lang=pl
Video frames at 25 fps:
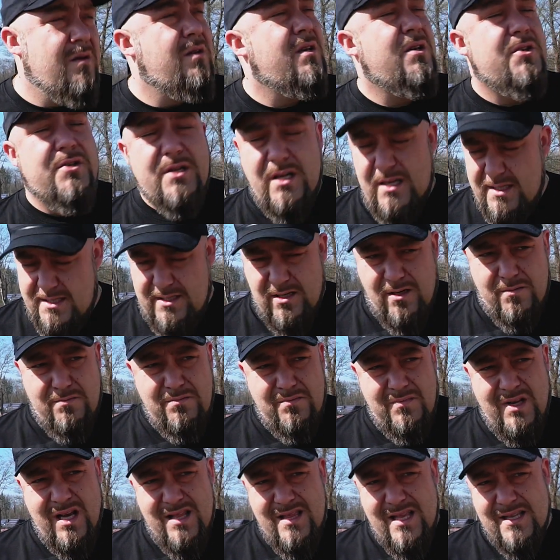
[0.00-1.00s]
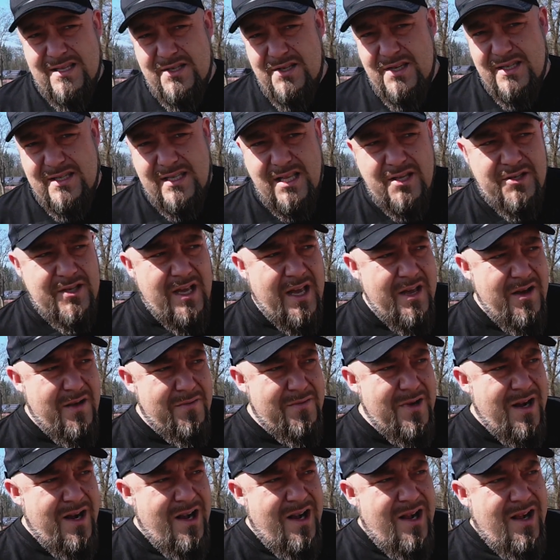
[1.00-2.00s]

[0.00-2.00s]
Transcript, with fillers: jeżeli są, a tacy się zdarzają,